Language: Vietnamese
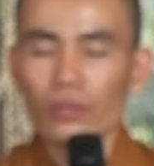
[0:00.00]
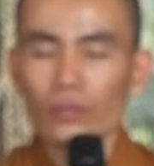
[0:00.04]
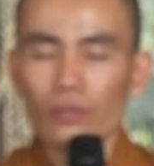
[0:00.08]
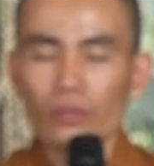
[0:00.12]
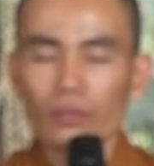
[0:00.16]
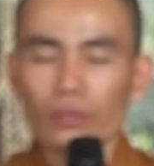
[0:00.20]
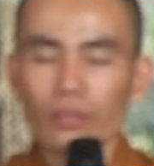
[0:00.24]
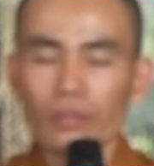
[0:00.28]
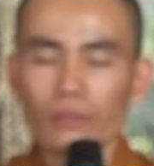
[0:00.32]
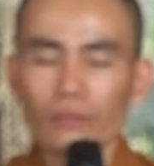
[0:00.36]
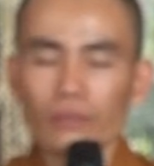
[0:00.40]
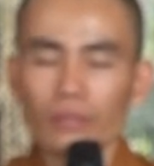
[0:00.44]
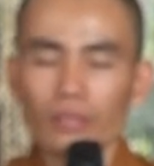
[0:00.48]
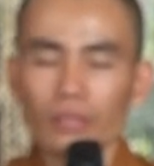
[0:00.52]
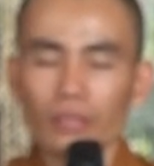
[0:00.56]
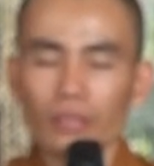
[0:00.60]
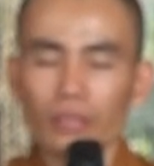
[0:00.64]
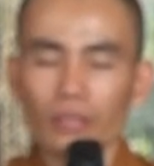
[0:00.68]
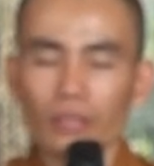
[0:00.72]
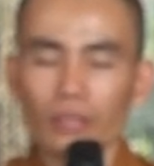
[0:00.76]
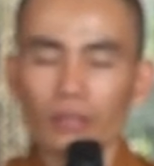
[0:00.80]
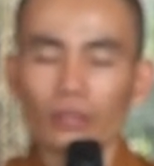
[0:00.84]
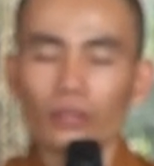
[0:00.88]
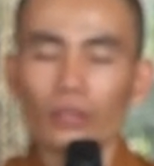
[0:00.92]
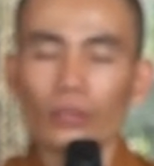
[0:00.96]
vô trong
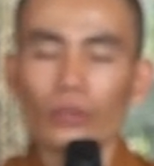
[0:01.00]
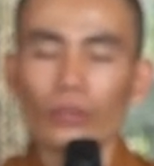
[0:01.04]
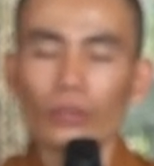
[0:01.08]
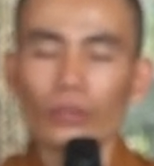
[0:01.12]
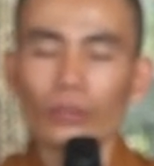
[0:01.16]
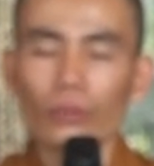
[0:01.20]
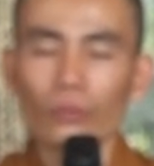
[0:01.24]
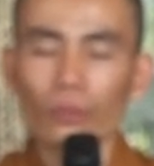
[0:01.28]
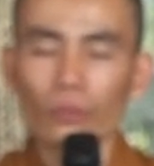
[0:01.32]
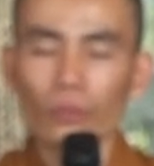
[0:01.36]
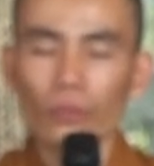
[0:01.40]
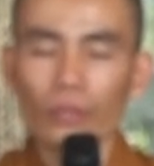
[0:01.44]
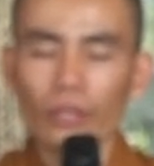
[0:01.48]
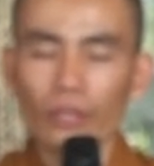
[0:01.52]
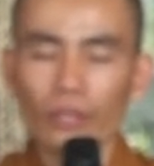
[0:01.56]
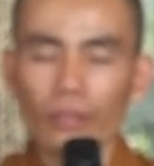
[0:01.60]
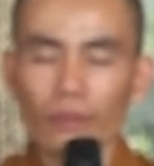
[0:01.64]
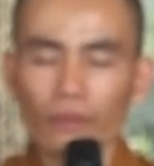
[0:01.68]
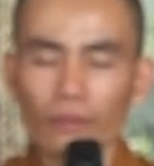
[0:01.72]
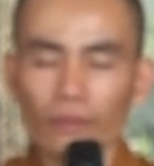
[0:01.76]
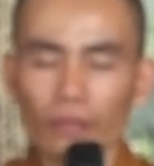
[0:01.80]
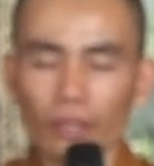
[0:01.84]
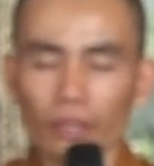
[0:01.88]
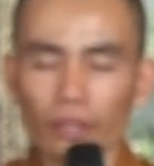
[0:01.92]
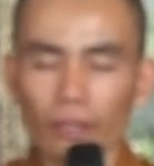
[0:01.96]
rừng ngồi nguyên
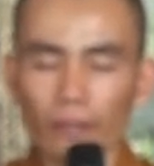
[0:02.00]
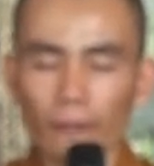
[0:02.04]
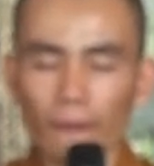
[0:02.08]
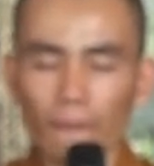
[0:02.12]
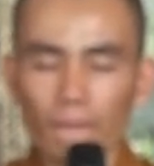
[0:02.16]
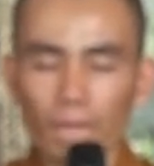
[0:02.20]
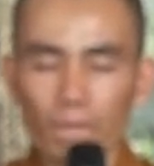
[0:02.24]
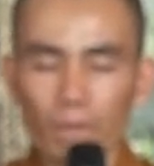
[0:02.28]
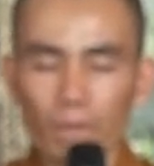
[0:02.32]
như vậy,